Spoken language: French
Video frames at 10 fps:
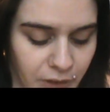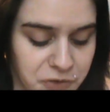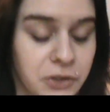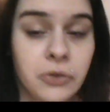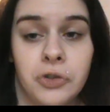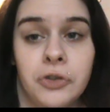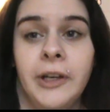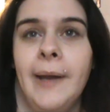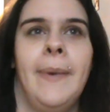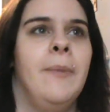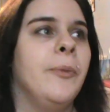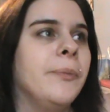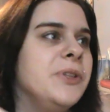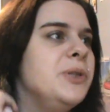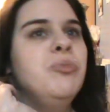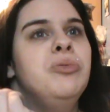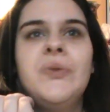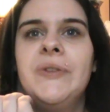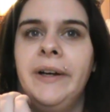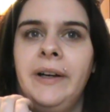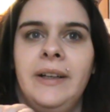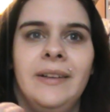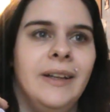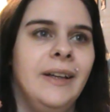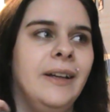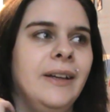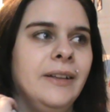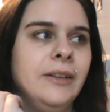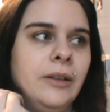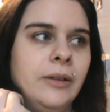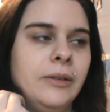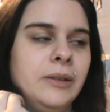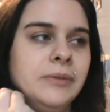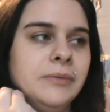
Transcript: Sinon je n'aurais pas mon petit poussin, euh,